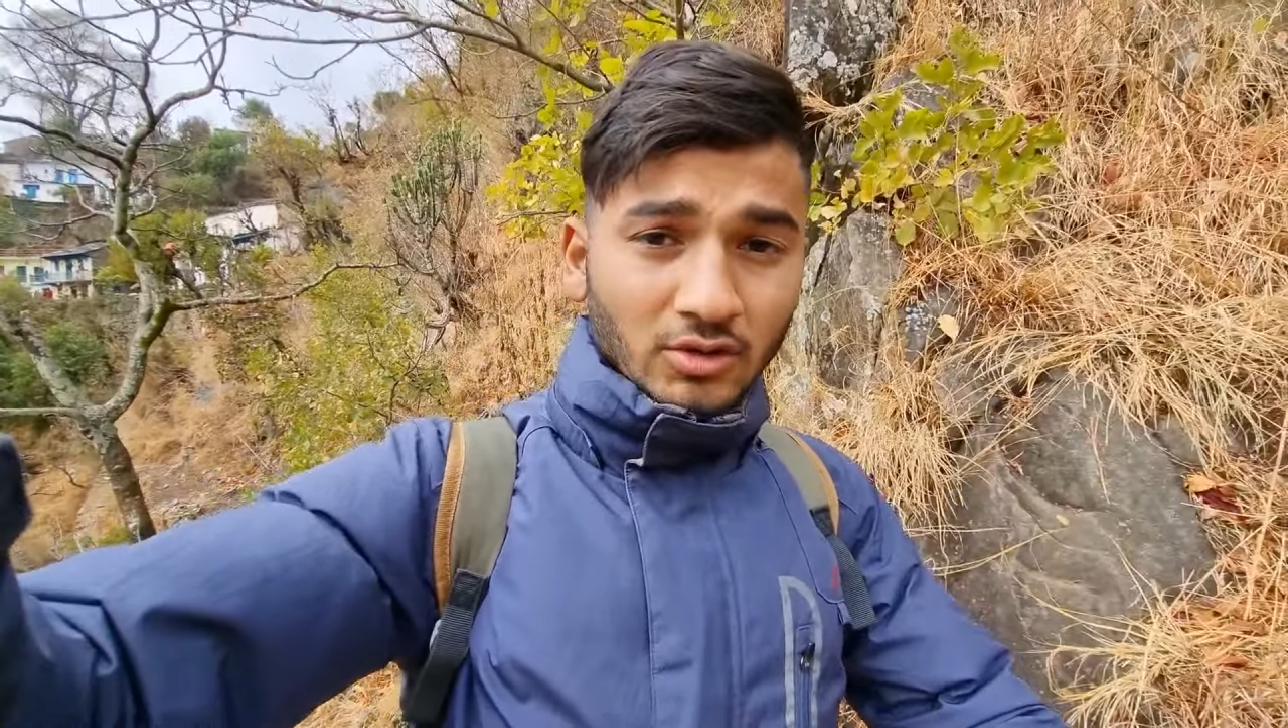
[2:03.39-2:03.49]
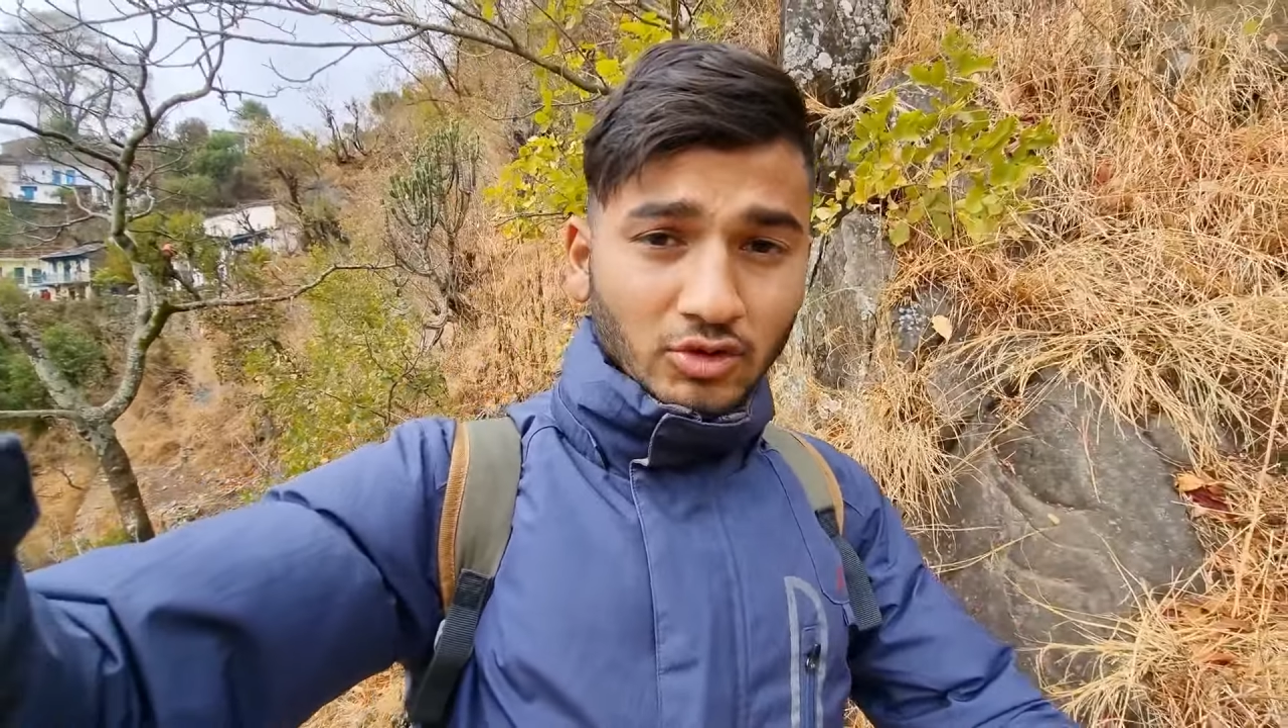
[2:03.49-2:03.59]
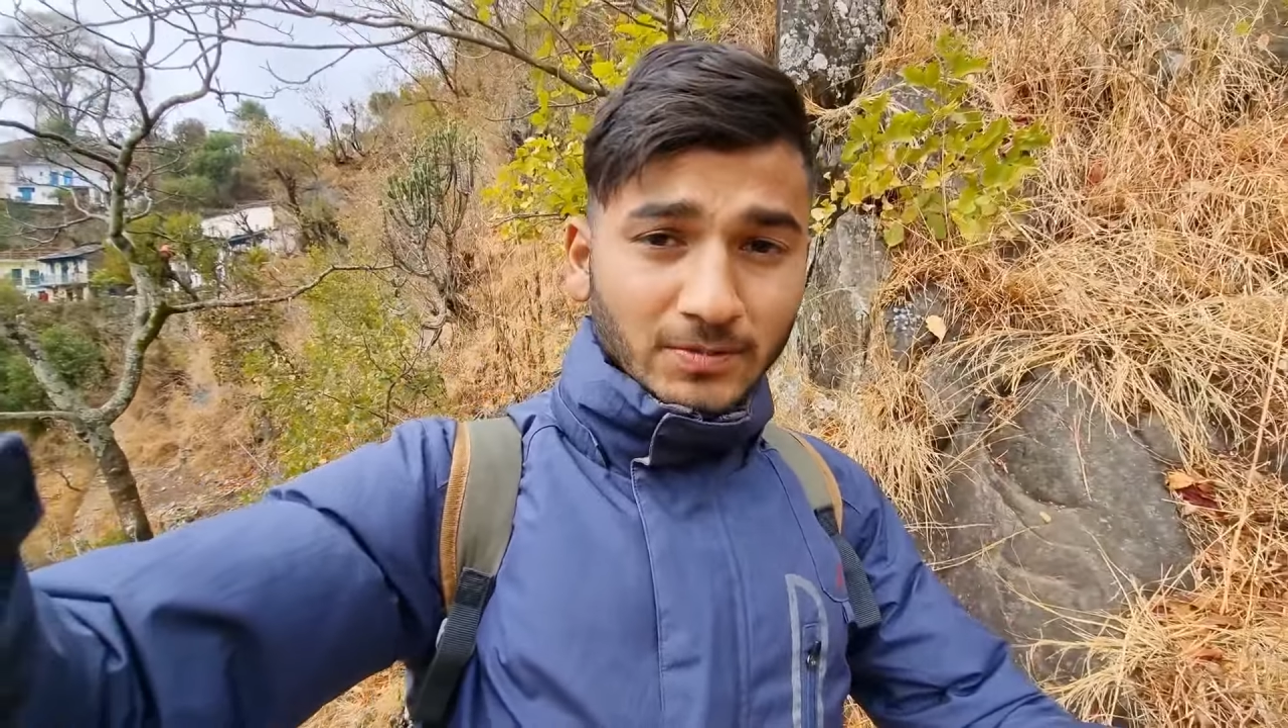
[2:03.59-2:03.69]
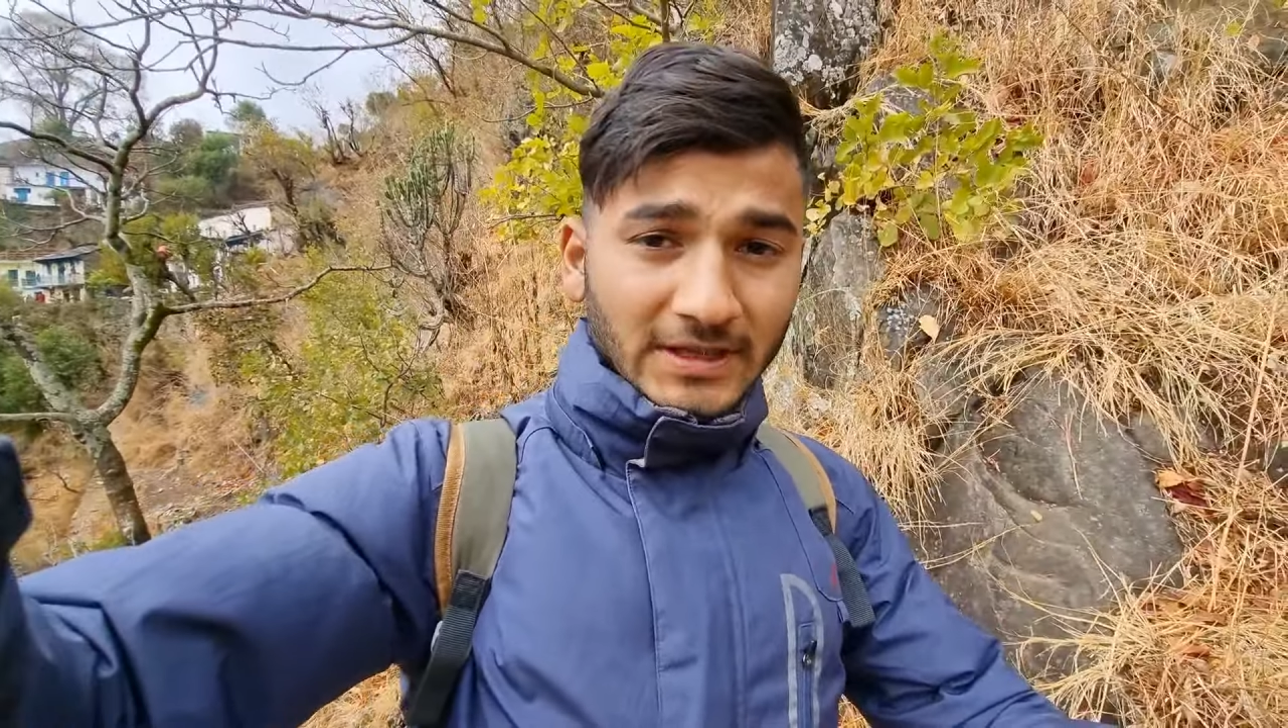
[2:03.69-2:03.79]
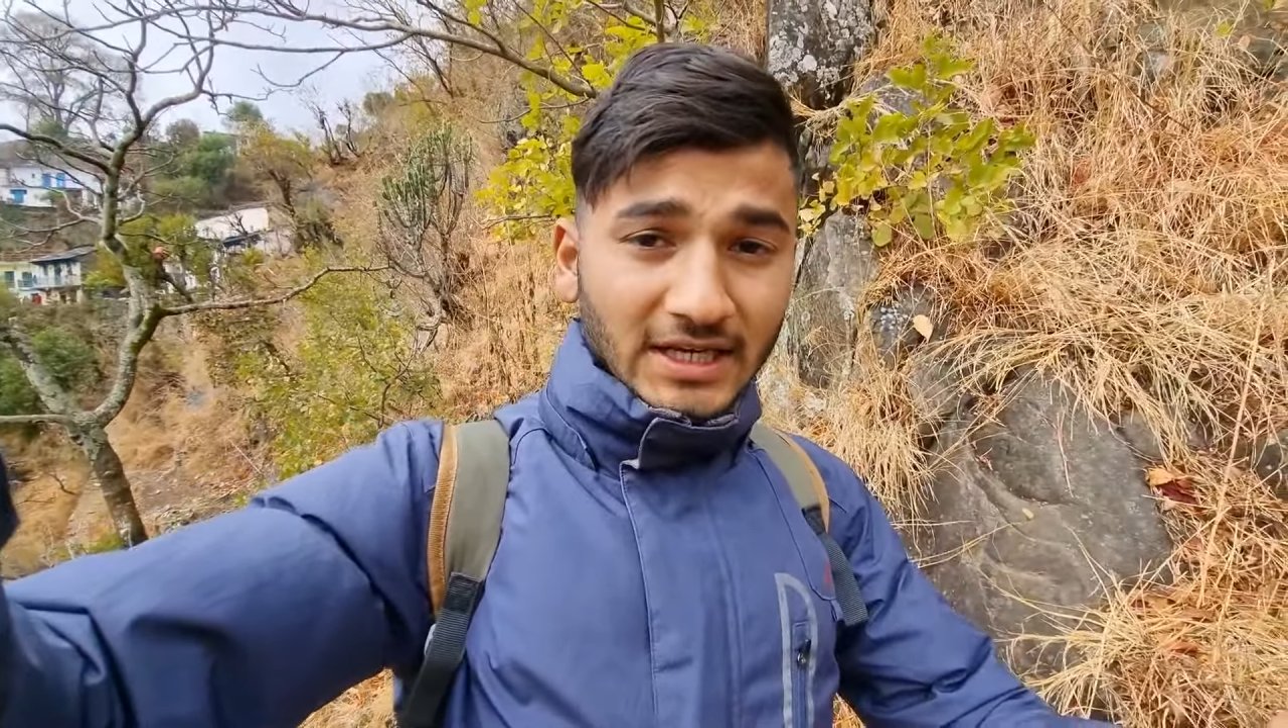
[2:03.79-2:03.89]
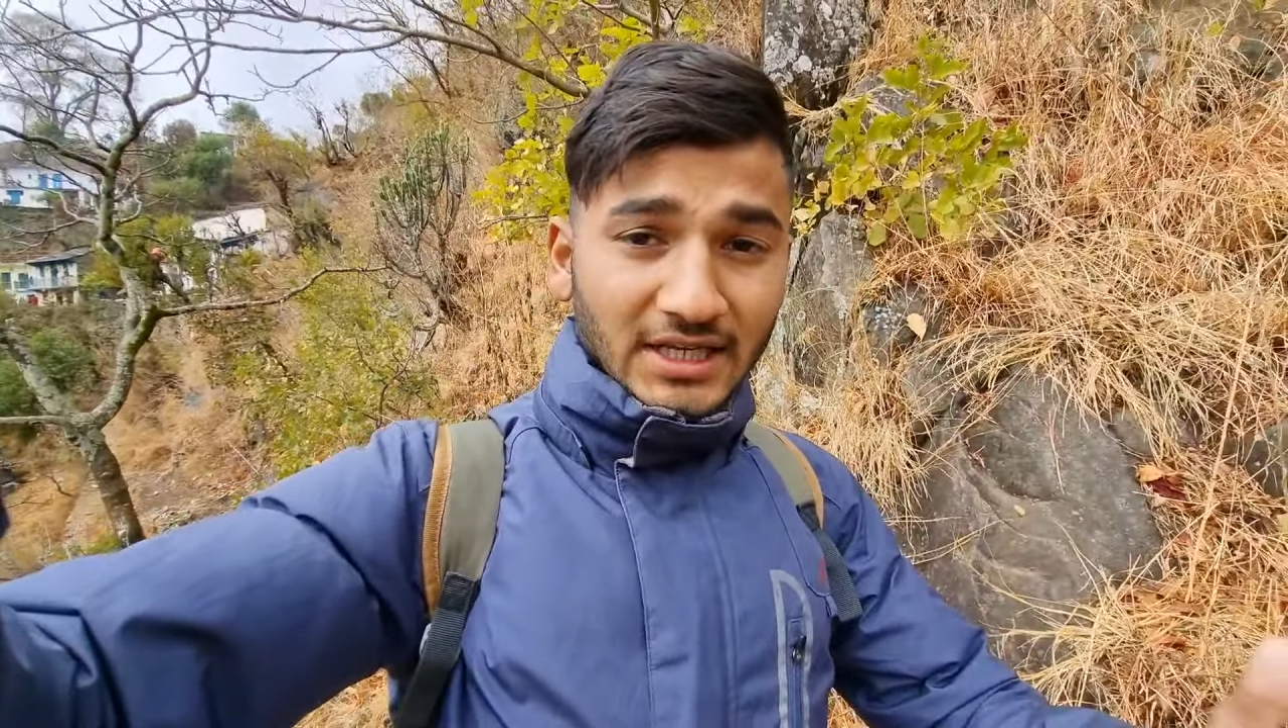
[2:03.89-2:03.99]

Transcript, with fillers: कुछ पता